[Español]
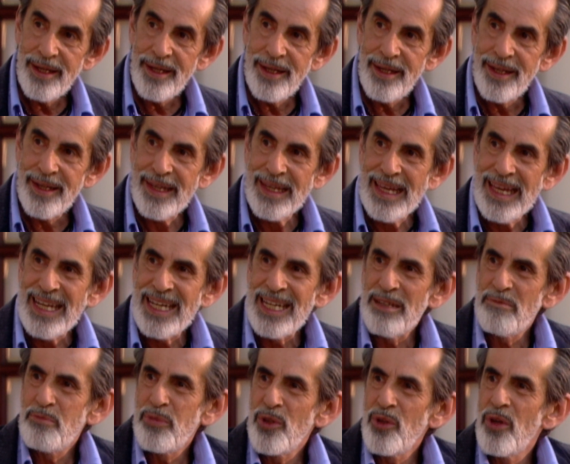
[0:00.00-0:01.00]
¿Y qué
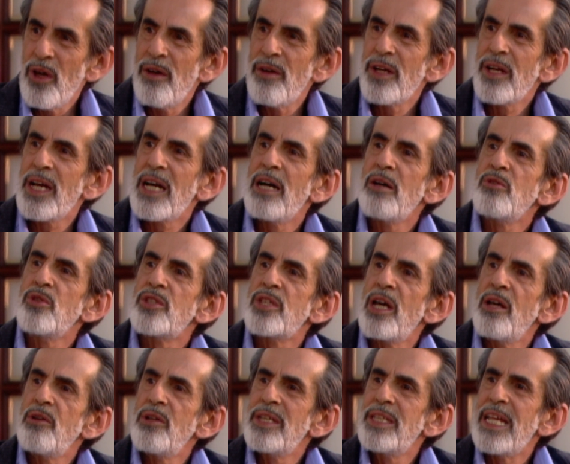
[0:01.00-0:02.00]
le pudo haber
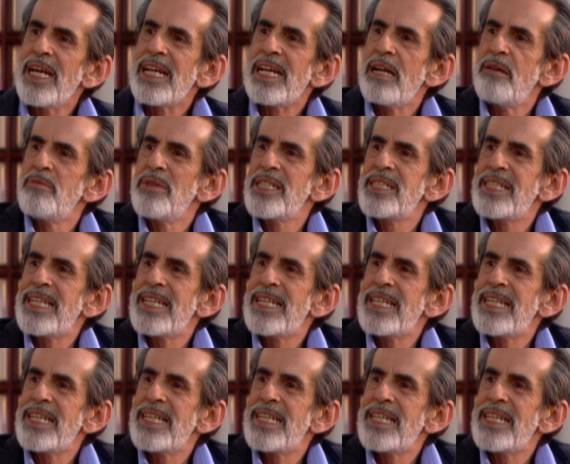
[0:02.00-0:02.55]
causado el derrame